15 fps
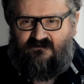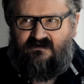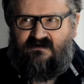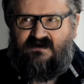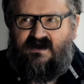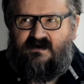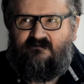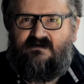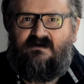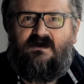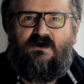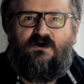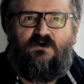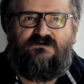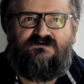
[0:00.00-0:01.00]
kolegami
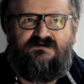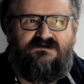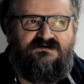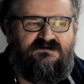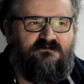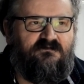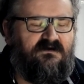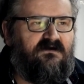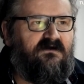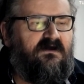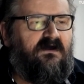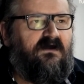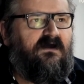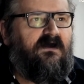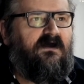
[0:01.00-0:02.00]
chodziliśmy
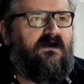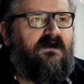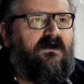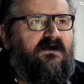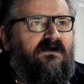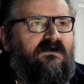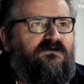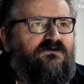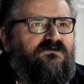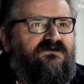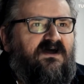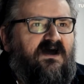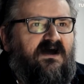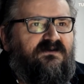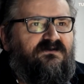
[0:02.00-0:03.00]
do
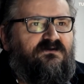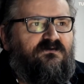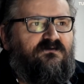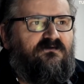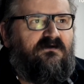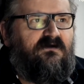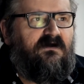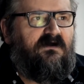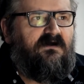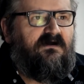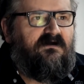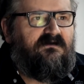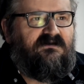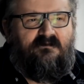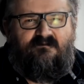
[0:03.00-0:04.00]
teatru.
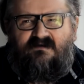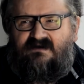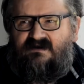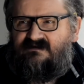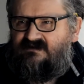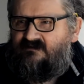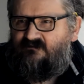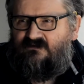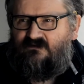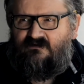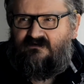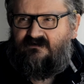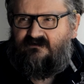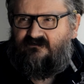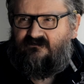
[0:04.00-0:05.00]
Te bilety
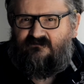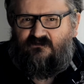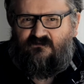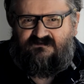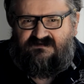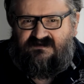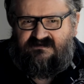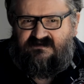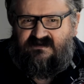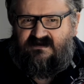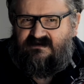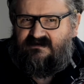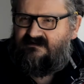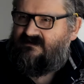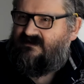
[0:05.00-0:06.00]
były wówczas
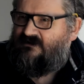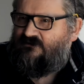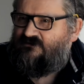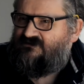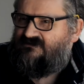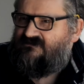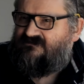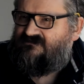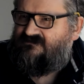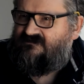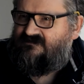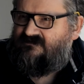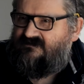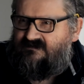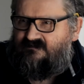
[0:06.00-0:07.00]
dla, dla uczniów
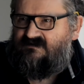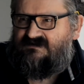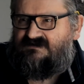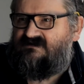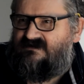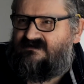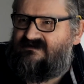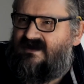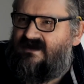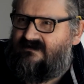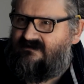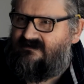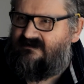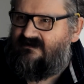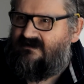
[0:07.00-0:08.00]
śmiesznie
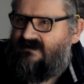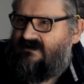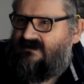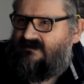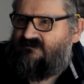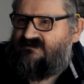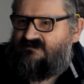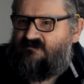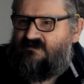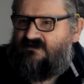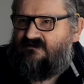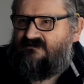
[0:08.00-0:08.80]
tanie. Myśmy